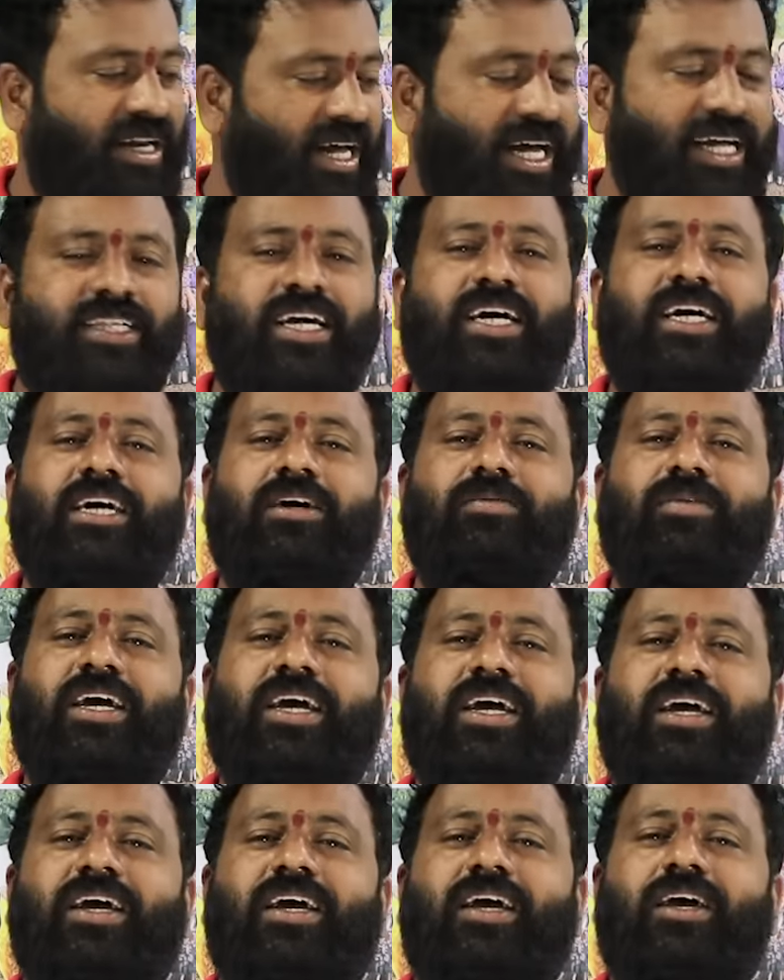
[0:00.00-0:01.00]

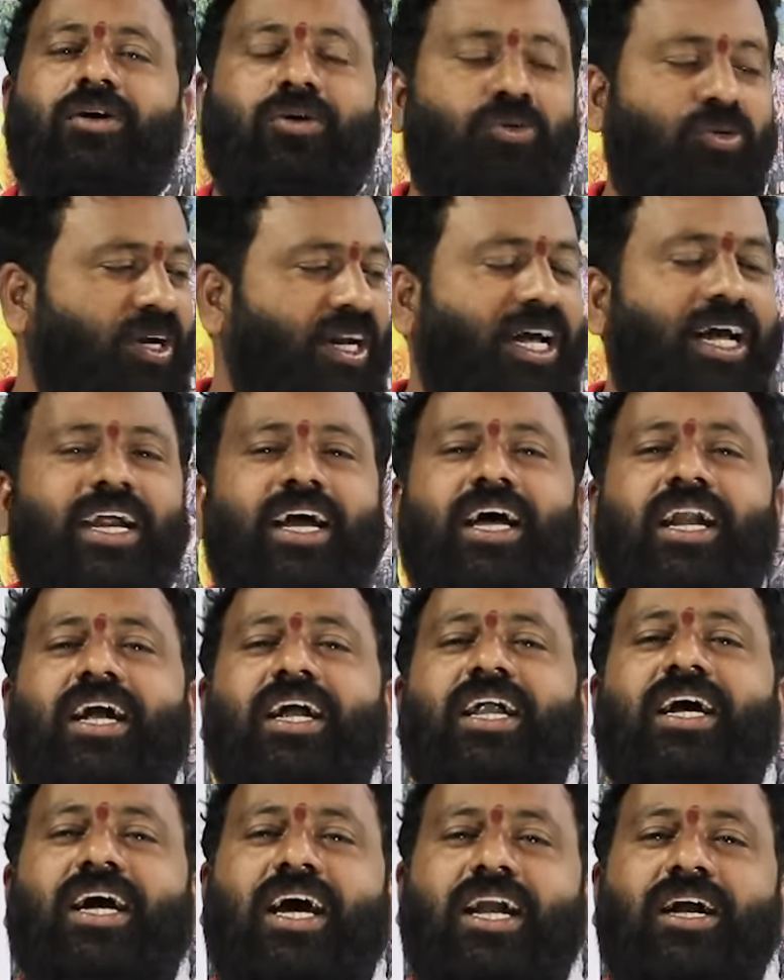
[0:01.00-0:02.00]
రైతాంగమే కొన్ని
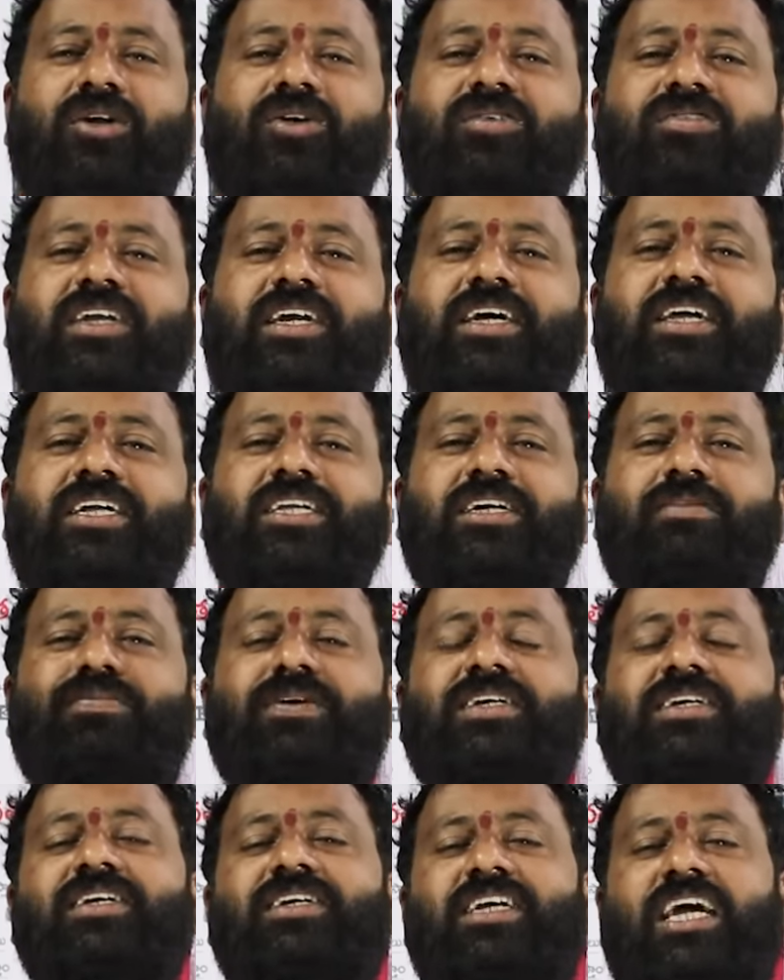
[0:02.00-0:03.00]
ఏరియాలలో కరెంట్ వస్తలేదని
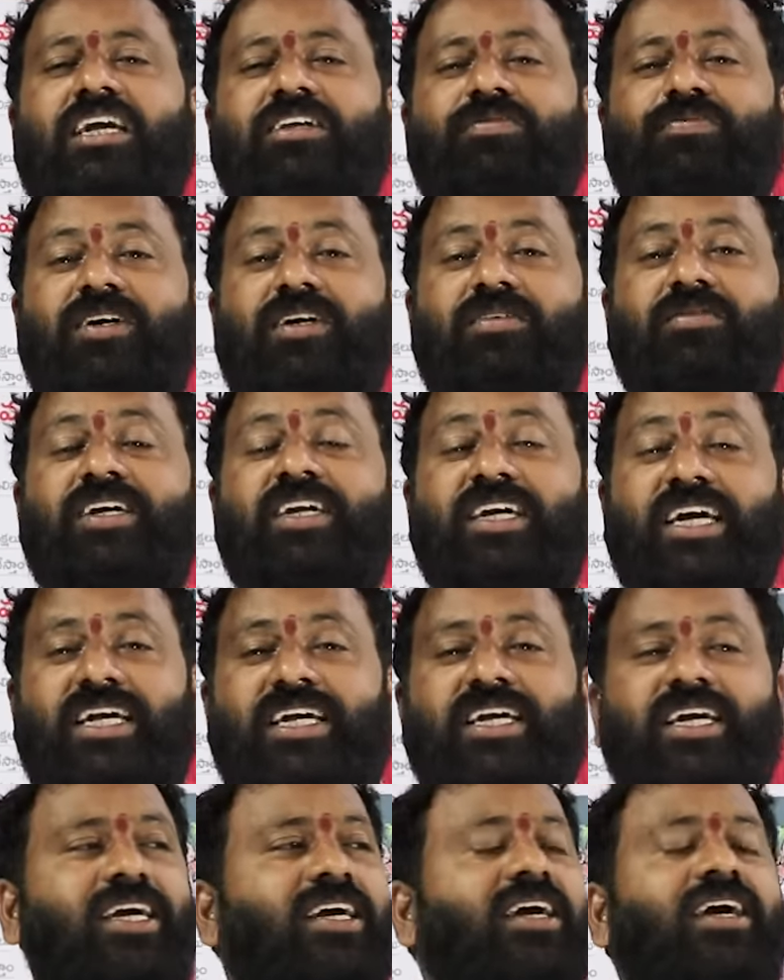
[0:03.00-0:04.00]
చెప్పేసి ట్రాన్స్ఫార్మర్
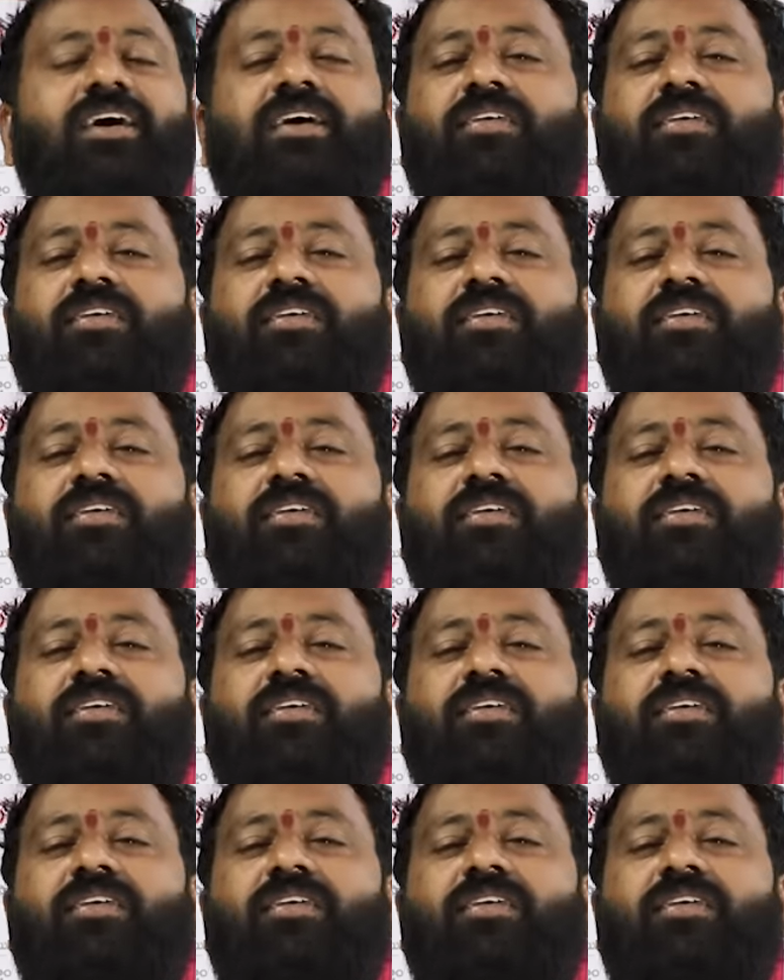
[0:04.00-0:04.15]
ఎక్కి